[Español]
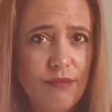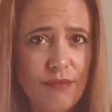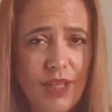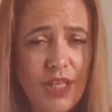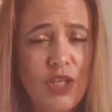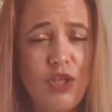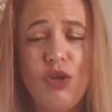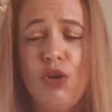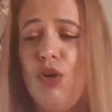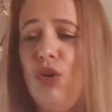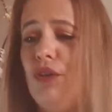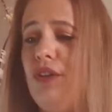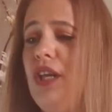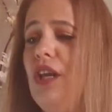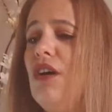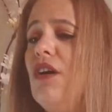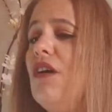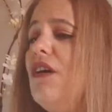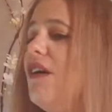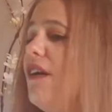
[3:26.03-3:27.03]
y yo lo
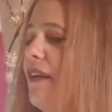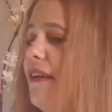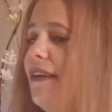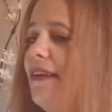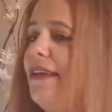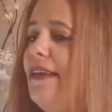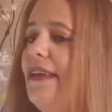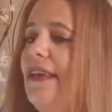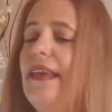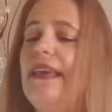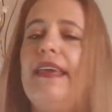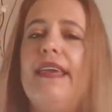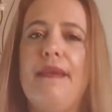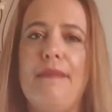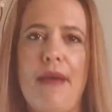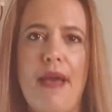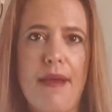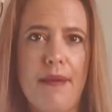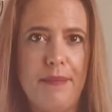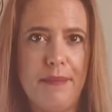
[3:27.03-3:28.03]
digo que
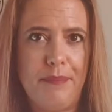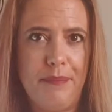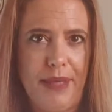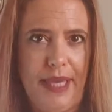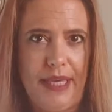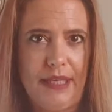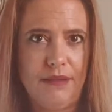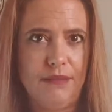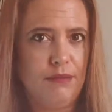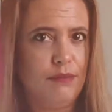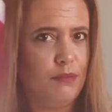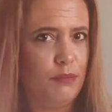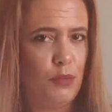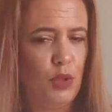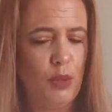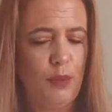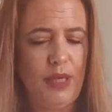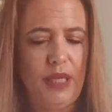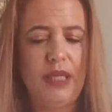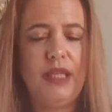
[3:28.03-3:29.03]
va bien,
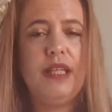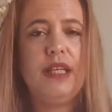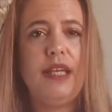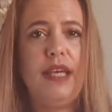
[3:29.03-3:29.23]
muy bien.